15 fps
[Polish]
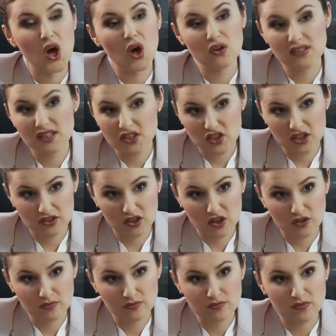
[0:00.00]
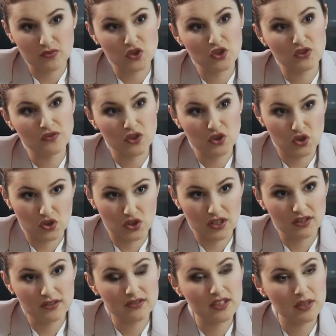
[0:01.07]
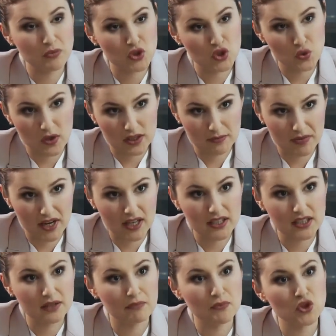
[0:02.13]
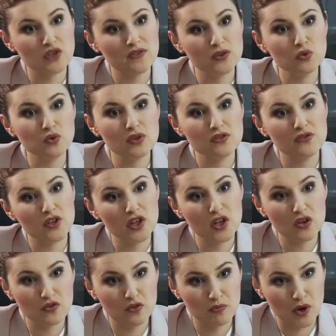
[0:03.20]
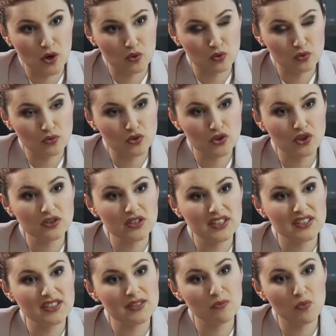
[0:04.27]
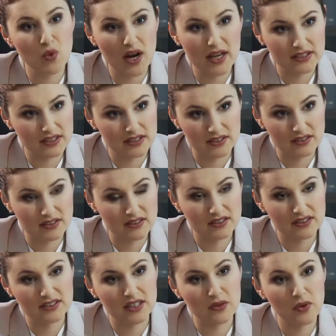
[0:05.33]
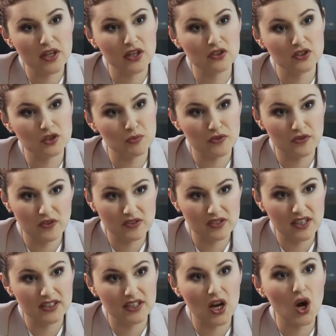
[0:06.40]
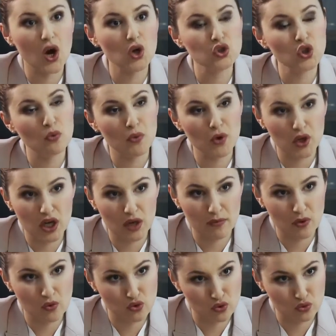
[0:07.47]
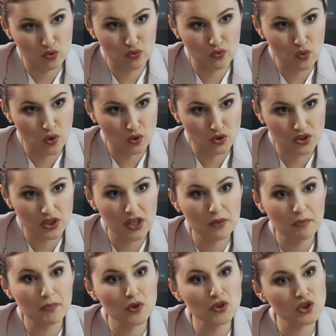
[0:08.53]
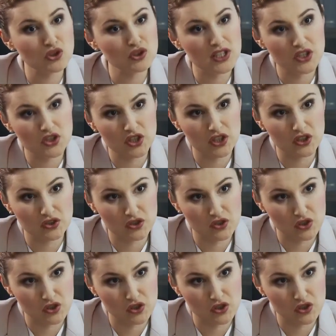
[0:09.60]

Oznacza to, że wierzyciel, na przykład bank, może według swojego wyboru żądać spłaty całego zobowiązania od obojga małżonków łącznie, bądź od każdego z